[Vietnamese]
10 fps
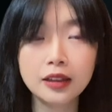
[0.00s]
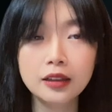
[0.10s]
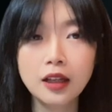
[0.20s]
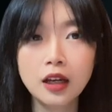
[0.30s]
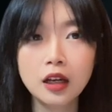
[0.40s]

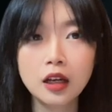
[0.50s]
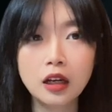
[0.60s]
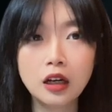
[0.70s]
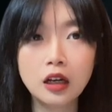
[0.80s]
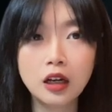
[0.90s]
uh,
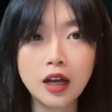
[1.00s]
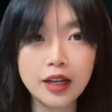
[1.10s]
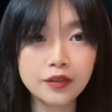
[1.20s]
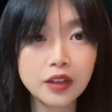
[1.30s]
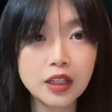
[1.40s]
ờ,
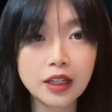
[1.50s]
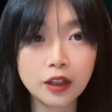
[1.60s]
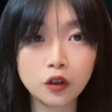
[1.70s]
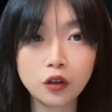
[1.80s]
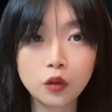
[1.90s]
NFT
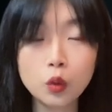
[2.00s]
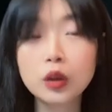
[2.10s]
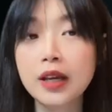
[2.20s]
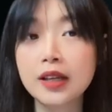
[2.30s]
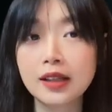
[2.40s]
này nó
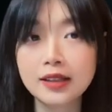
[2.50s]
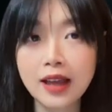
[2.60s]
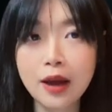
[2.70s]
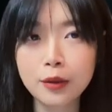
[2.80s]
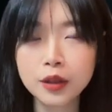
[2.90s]
cụ thể ra
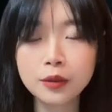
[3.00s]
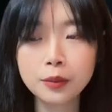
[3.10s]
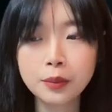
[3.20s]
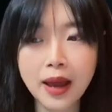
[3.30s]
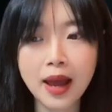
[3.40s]
sao
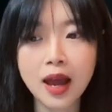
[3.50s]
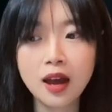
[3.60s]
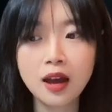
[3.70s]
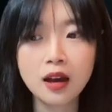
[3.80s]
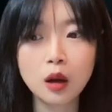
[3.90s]
nhưng mà
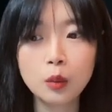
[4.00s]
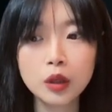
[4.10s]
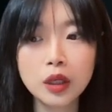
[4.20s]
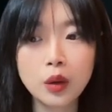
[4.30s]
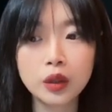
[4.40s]
có
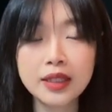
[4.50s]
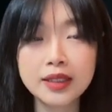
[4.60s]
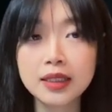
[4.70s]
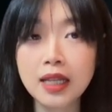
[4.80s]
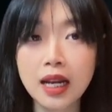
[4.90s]
một điều có thể
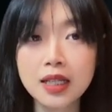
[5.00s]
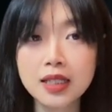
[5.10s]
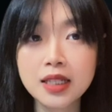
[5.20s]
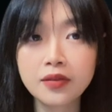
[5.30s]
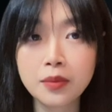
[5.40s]
chắc chắn
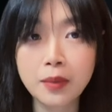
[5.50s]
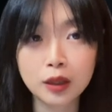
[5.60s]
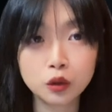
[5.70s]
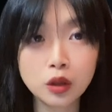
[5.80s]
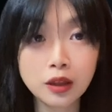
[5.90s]
là riêng về
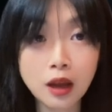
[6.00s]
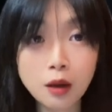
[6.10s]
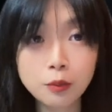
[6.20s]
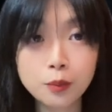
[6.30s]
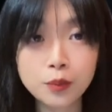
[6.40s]
mảng truyền
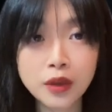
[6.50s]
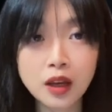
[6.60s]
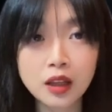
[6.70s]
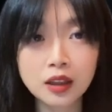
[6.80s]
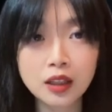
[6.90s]
thông
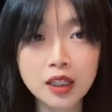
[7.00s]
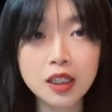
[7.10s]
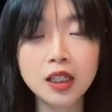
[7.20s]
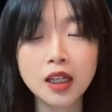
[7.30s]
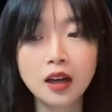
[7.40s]

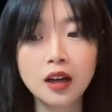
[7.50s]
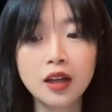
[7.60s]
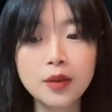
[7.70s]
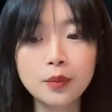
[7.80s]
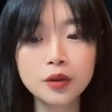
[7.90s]
thì
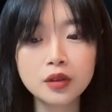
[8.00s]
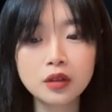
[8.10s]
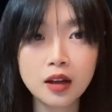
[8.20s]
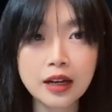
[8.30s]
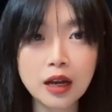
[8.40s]

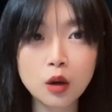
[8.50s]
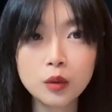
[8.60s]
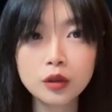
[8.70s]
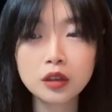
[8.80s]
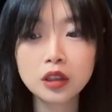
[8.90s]
Imposter đã có
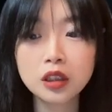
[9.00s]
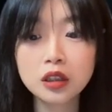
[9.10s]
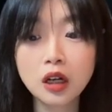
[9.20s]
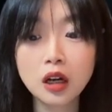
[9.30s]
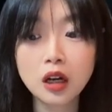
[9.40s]
một
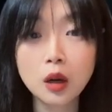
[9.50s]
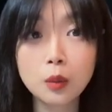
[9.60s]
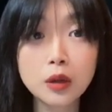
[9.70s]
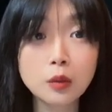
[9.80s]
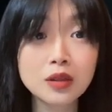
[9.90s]
lượng
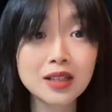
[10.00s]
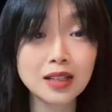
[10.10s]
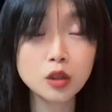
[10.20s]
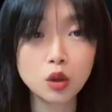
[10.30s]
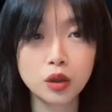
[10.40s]
cộng đồng
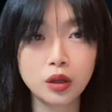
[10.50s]
sẵn rồi